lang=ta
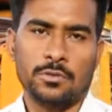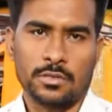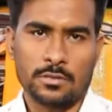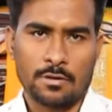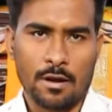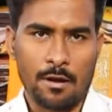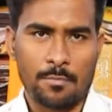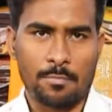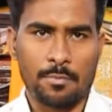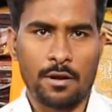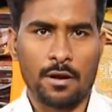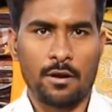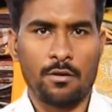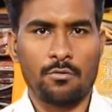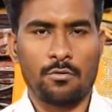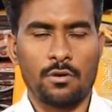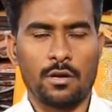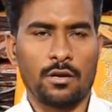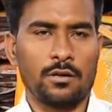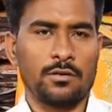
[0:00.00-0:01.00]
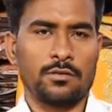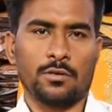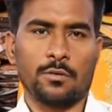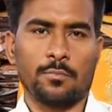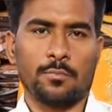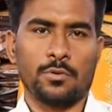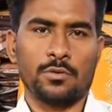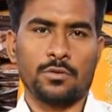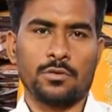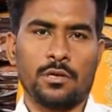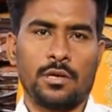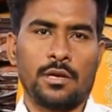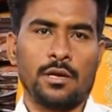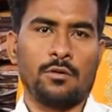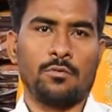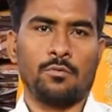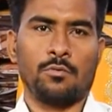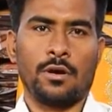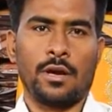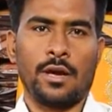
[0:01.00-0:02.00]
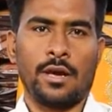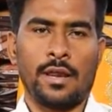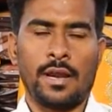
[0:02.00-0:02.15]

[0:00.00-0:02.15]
ஸ்டார்ட் பண்ணலாம் உங்களுக்கு சப்போஸ் நீங்கள் உங்கள்